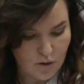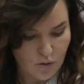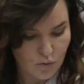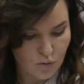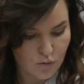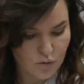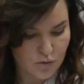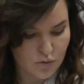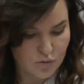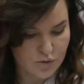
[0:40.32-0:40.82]

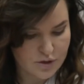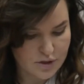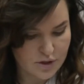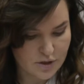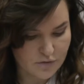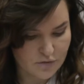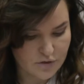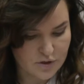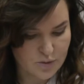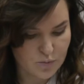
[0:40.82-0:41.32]
«Уют
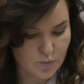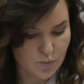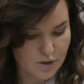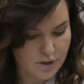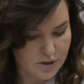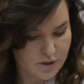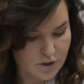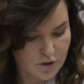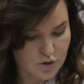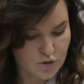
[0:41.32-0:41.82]
Сервис
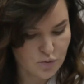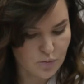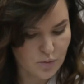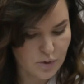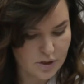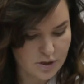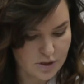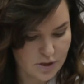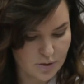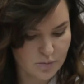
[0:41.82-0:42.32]
Быт»,
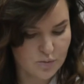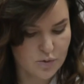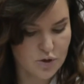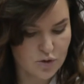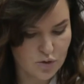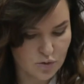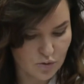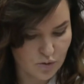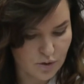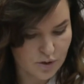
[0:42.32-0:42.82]
«Тюмень
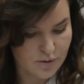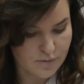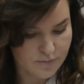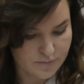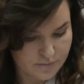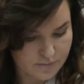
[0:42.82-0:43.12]
Ремстрой»,